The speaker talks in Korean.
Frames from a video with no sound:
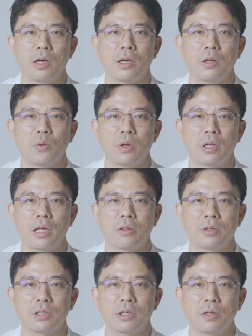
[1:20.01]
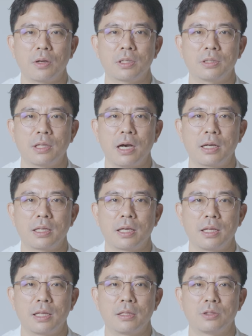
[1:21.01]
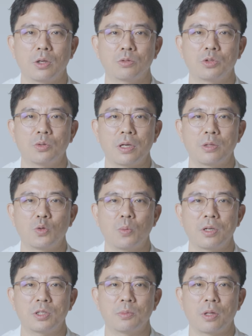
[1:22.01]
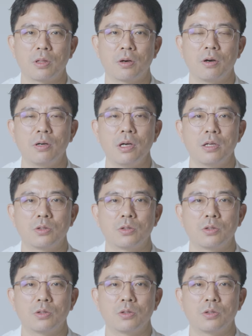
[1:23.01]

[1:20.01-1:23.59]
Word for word: 이로 인해서 신경이 진나가는 길인 척추관이 좁아지면서